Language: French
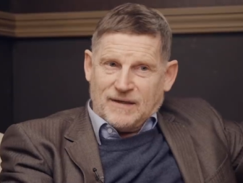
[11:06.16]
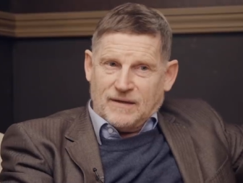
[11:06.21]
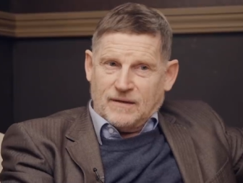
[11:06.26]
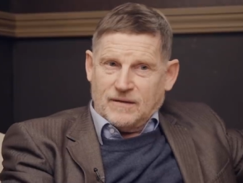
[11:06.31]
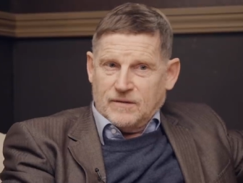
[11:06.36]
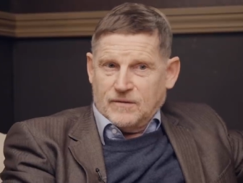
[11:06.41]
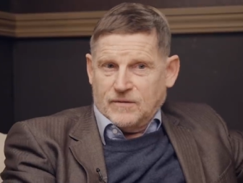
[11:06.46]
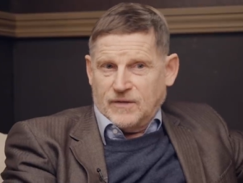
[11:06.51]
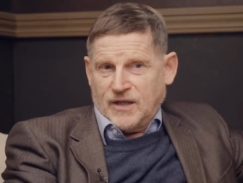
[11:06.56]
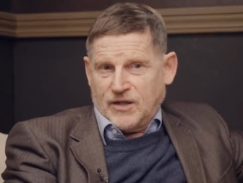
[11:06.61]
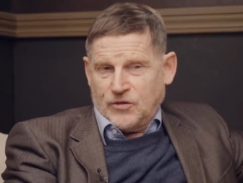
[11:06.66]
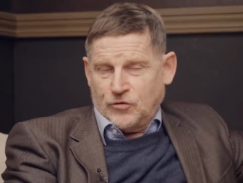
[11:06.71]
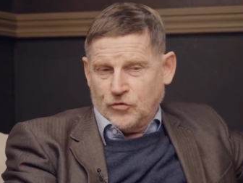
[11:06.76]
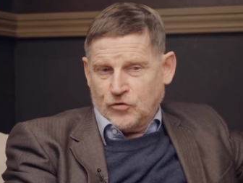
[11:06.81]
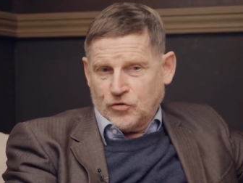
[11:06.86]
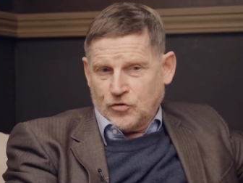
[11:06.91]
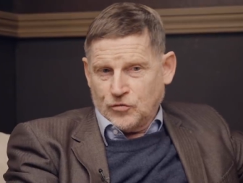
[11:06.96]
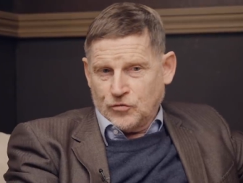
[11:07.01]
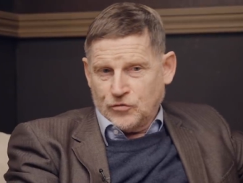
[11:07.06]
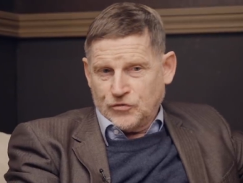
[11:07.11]
euh, il y a deux
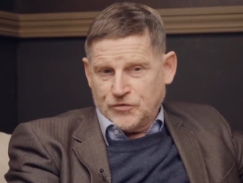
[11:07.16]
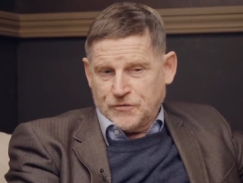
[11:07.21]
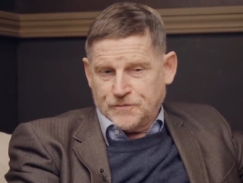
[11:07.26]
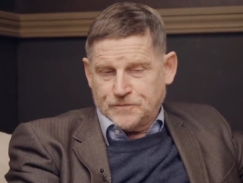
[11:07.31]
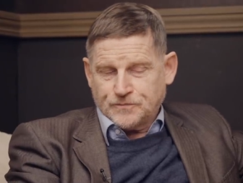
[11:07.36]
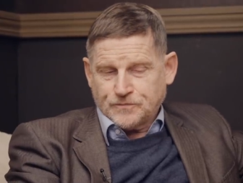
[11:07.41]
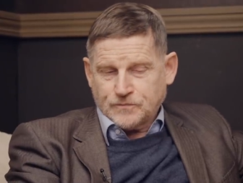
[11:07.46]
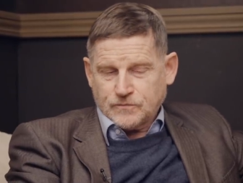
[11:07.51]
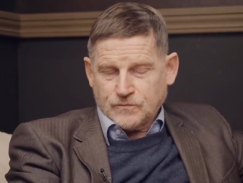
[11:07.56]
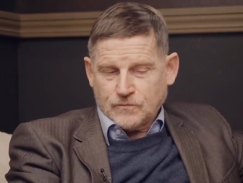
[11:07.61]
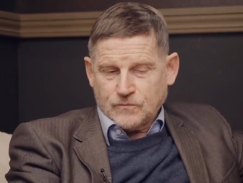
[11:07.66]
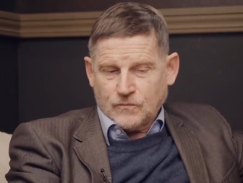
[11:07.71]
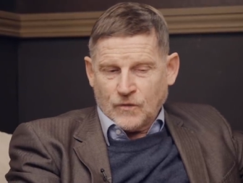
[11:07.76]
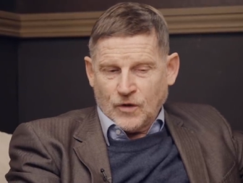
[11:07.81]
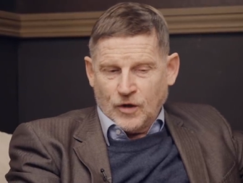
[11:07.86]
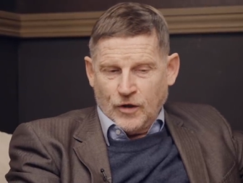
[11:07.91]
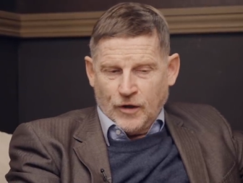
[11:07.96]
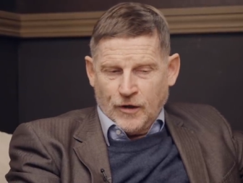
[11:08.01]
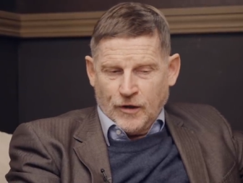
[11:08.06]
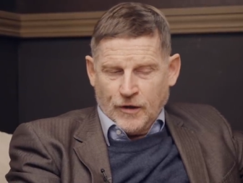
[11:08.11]
choses.
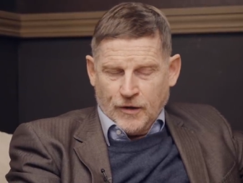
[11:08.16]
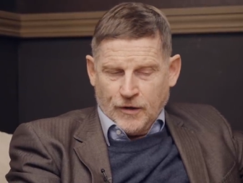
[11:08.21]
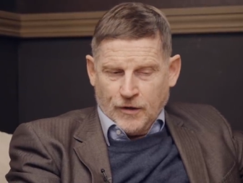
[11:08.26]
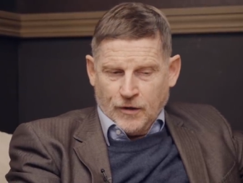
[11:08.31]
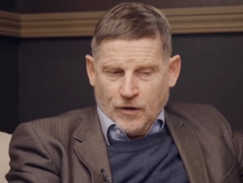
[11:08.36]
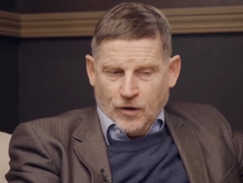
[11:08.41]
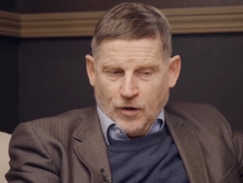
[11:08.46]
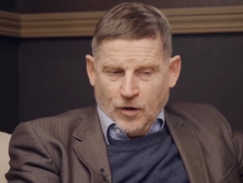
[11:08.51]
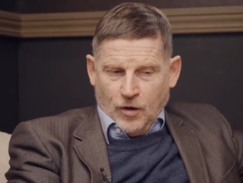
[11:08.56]
Un,